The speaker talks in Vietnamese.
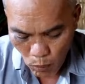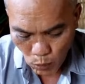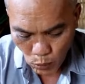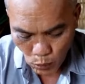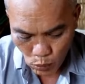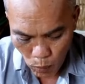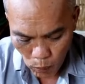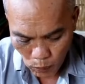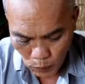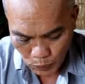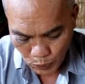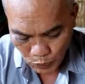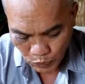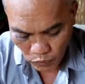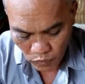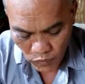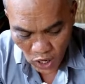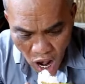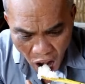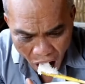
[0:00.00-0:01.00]
ăn cái này. À.
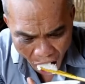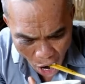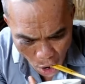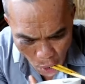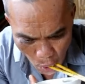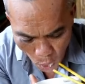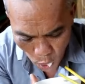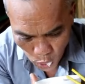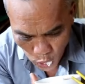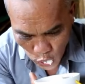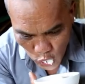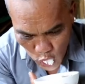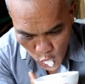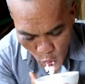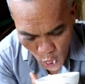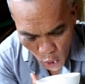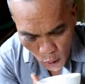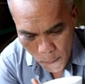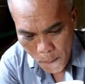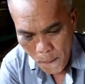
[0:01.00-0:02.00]
Ý dụ.
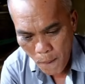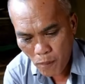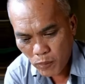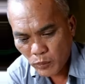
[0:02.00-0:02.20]
Ừ,